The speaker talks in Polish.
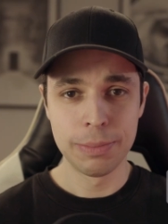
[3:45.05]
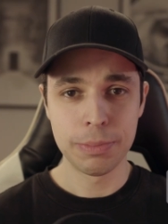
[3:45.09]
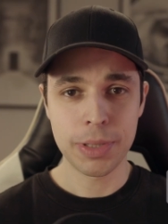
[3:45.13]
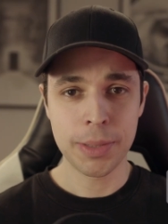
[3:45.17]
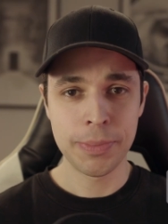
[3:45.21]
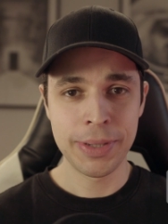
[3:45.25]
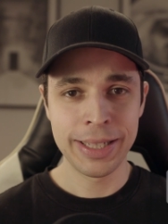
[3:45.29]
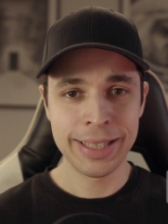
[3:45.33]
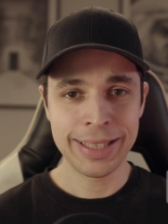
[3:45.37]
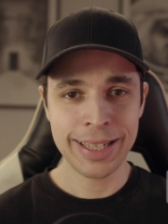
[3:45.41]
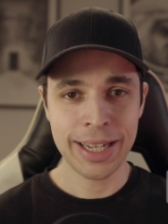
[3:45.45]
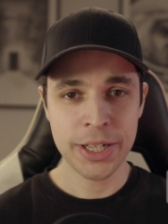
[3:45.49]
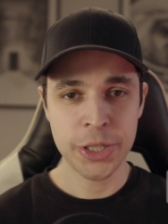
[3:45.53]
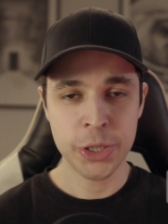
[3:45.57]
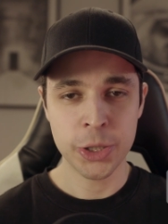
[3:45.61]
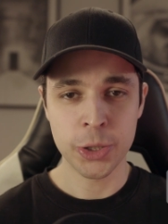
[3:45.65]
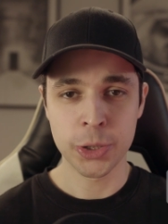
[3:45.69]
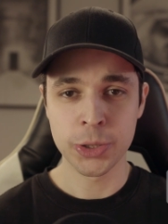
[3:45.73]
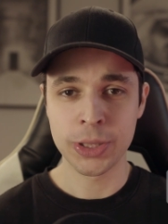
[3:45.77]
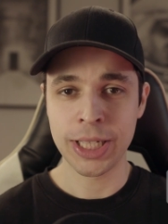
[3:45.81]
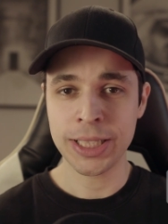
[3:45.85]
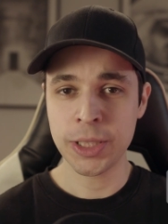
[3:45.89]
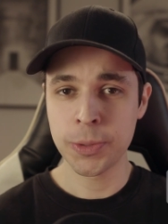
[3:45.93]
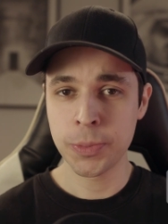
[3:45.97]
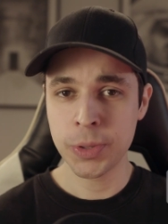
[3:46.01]
Pamiętajcie
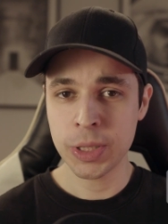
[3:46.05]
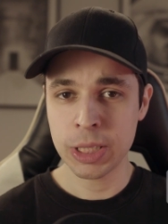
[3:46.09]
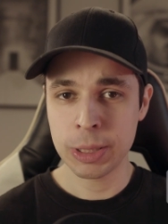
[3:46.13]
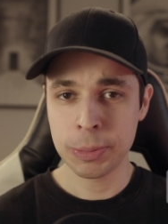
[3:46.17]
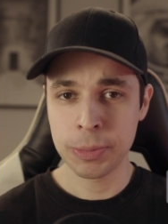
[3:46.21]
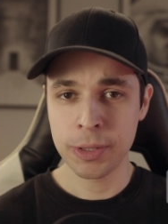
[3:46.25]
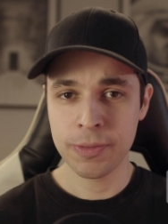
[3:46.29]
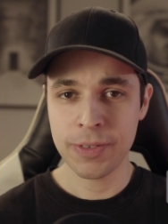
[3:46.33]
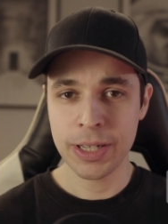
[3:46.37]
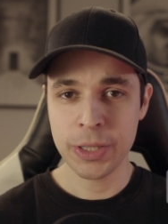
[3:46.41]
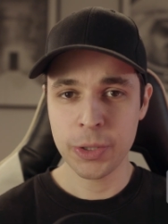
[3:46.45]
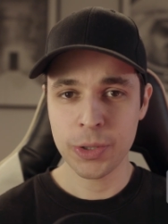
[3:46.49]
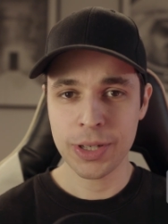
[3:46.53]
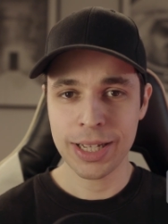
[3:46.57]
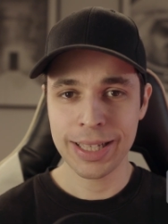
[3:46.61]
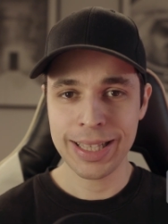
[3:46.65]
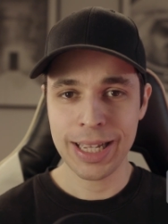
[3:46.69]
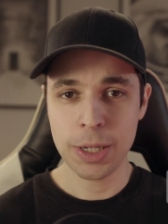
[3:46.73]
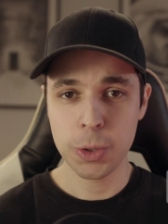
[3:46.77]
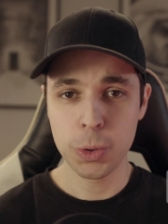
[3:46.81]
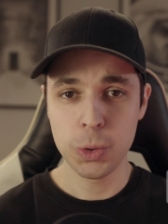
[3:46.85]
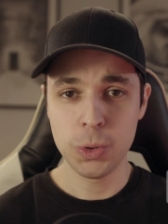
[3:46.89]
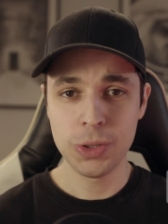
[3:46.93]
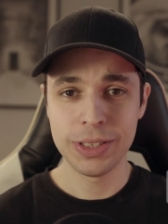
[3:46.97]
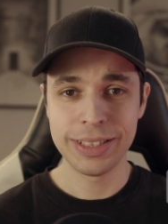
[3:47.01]
o zasubskrybowaniu
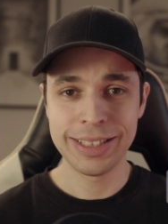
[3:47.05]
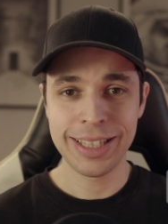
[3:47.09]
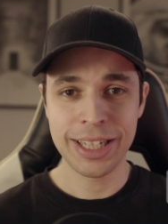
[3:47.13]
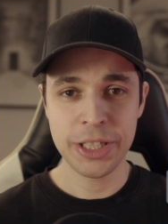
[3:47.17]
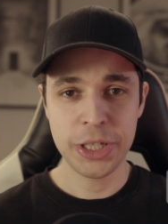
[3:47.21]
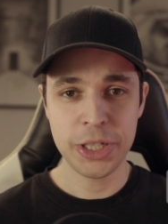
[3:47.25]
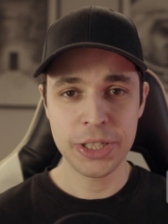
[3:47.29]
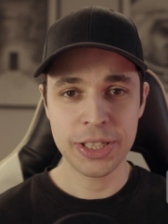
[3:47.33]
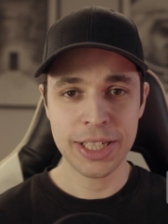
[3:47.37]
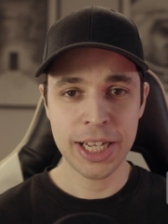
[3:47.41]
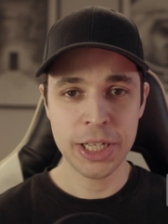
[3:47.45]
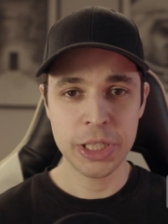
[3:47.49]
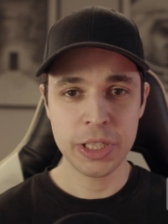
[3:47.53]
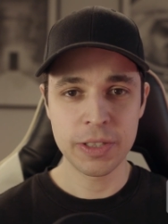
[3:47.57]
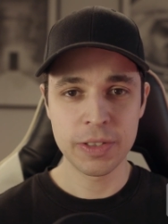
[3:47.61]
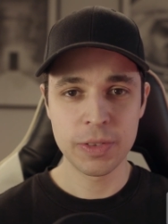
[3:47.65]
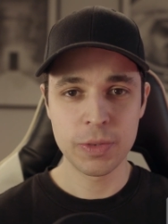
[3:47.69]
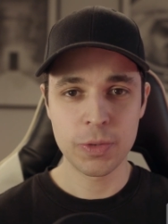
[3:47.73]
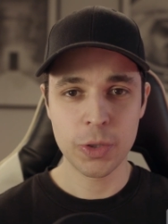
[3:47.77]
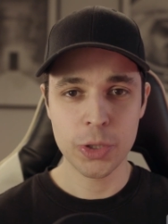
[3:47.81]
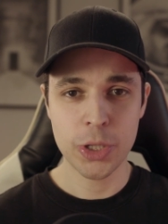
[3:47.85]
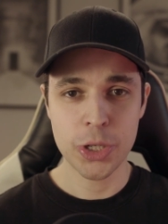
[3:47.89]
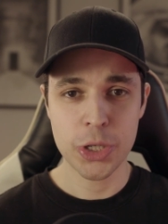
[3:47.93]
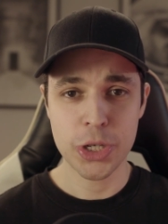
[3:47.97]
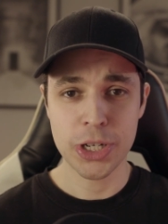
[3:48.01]
kanału, naciskajcie
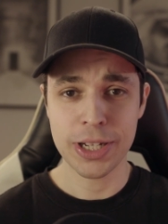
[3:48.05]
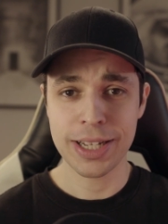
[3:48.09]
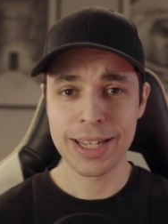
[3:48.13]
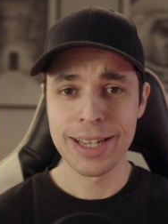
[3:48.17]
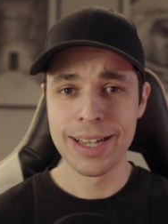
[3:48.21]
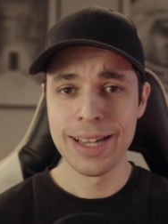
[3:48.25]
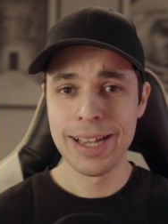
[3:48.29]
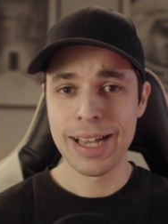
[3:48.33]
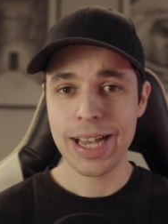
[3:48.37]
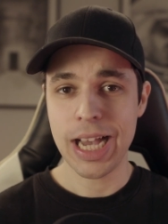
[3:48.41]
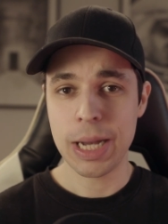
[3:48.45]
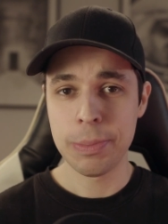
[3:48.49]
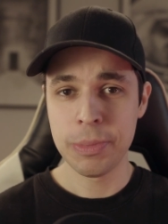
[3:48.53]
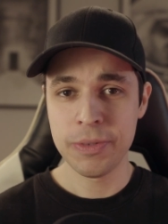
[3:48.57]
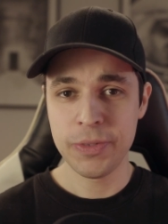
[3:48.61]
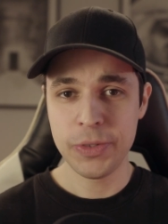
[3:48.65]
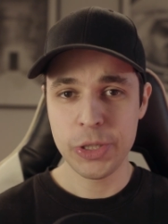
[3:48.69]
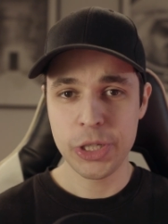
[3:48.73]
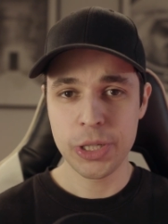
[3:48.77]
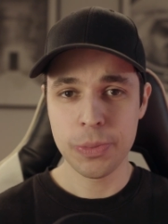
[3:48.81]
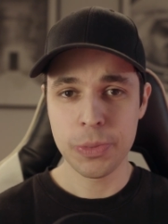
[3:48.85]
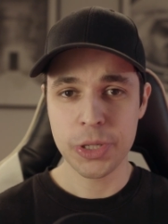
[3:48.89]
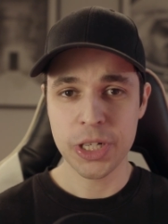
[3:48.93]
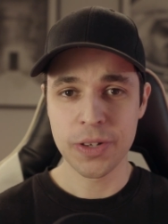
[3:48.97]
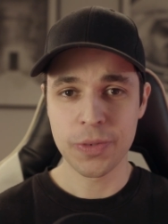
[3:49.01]
dzwoneczek, a my
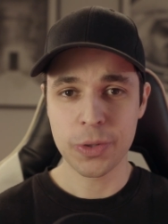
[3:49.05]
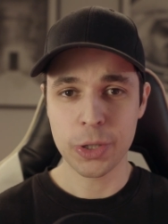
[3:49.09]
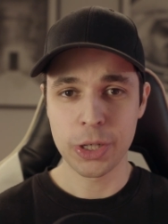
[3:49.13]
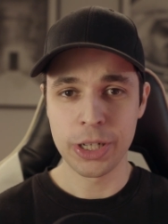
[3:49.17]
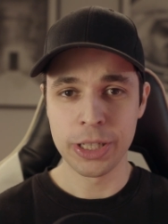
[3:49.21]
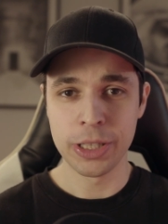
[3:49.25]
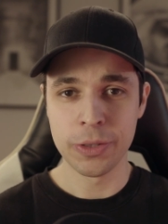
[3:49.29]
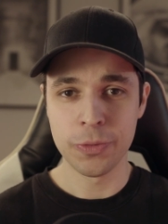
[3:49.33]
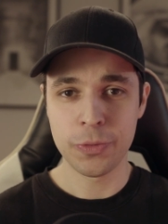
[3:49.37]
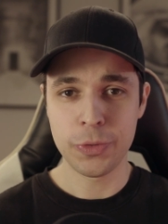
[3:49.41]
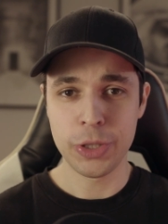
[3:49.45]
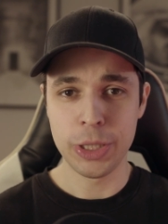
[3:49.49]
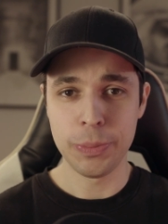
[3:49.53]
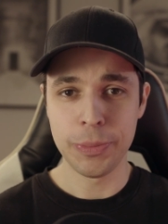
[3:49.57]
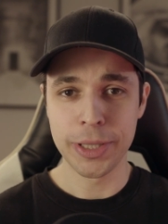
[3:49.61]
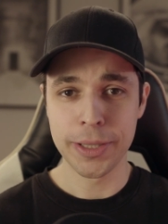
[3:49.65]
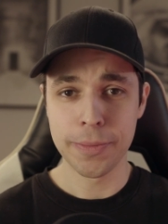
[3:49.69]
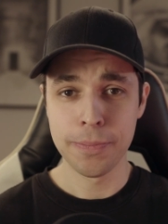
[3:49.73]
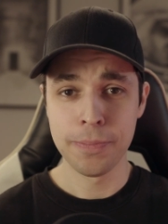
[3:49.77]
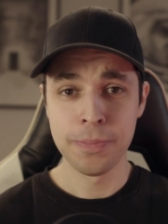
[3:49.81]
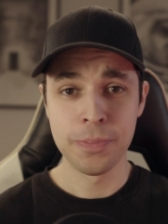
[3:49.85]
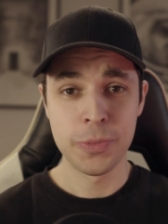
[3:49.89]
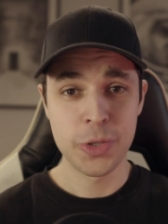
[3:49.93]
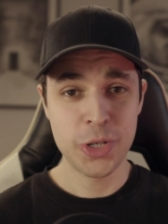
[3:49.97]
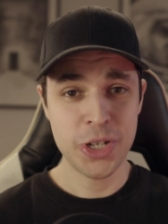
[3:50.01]
widzimy się w kolejnym filmie.
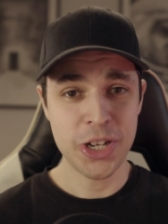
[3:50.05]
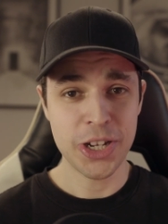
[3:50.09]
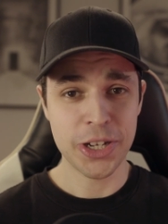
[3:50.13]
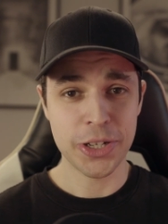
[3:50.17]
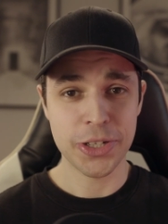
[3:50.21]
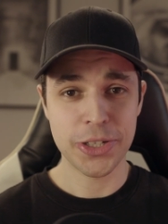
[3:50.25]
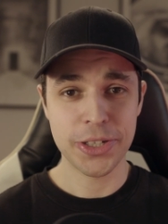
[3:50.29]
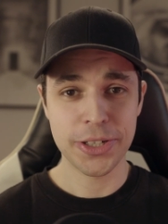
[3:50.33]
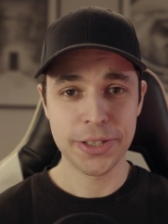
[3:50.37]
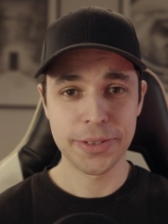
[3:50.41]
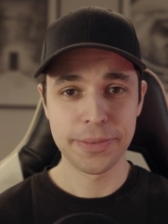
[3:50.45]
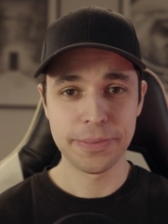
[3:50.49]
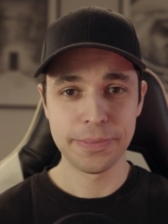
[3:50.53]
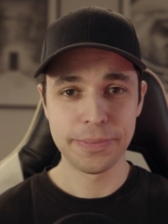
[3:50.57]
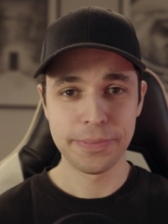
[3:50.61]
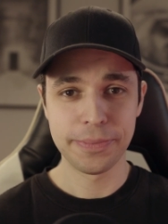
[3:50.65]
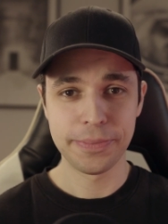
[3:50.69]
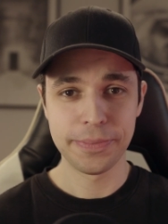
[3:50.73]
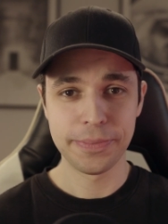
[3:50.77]
Cześć!